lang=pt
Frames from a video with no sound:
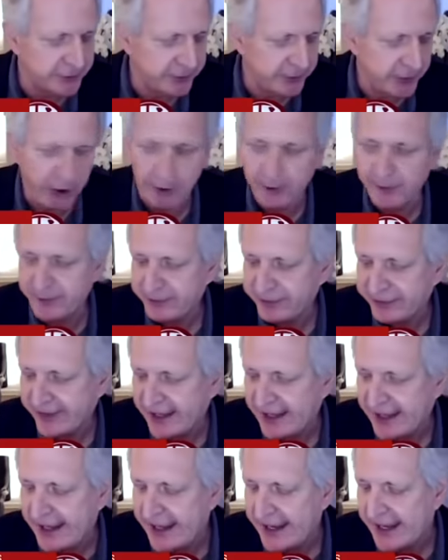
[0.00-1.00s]
Bom,
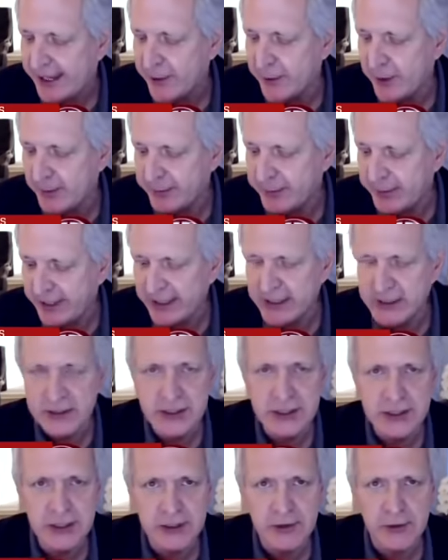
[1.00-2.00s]
eu
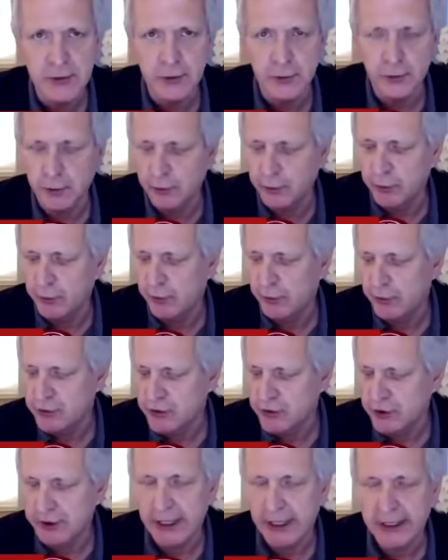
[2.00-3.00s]
aprendi com o
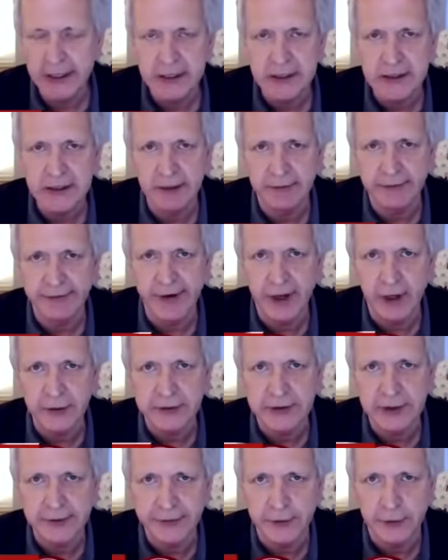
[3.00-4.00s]
jornalista
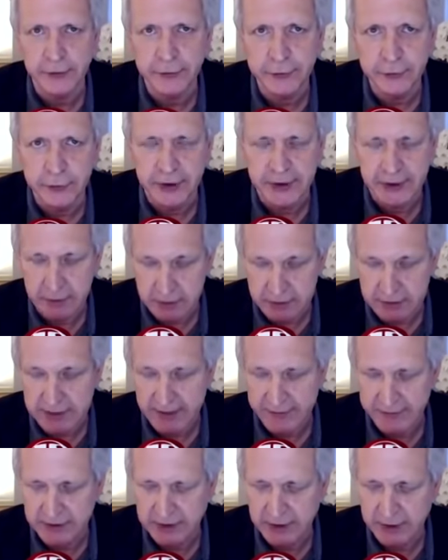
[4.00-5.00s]
Walter Fontoura,
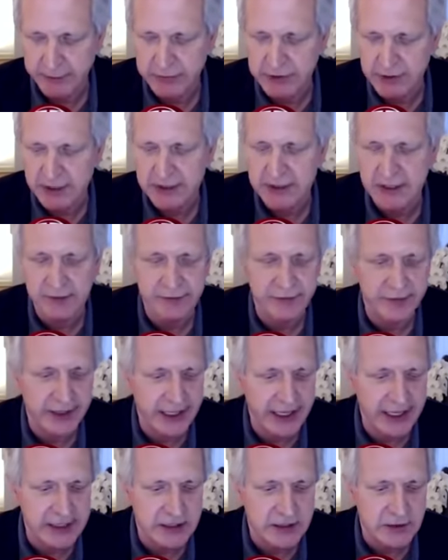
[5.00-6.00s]
gostava de repetir essa
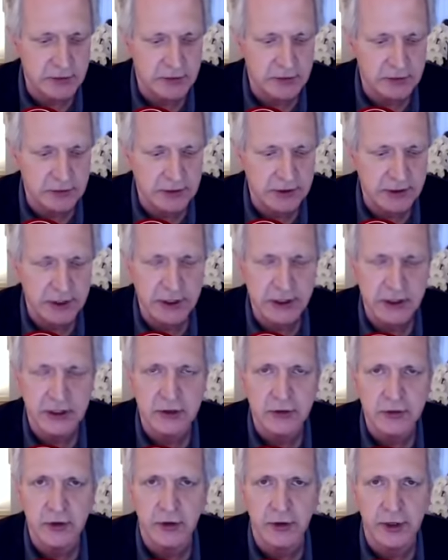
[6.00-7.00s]
frase quando dirigia
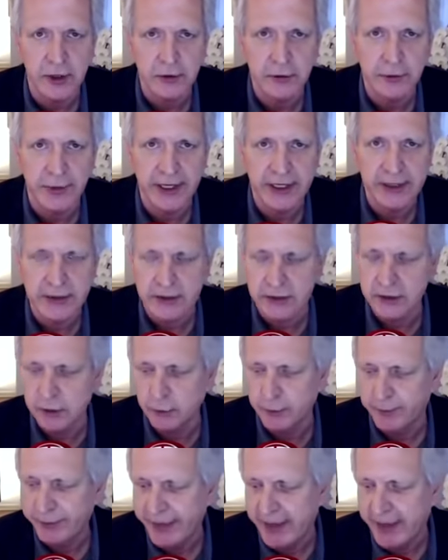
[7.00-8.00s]
o Jornal do Brasil.